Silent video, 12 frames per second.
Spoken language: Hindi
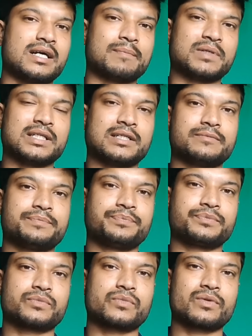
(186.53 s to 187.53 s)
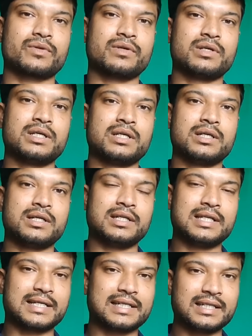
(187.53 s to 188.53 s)
काम
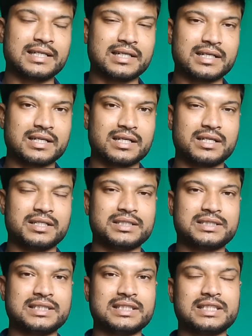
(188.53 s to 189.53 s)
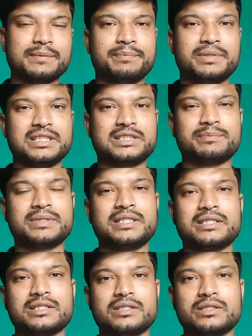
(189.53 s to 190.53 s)
किया लेकिन इसी के बीच
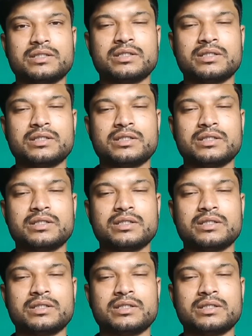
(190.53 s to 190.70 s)
में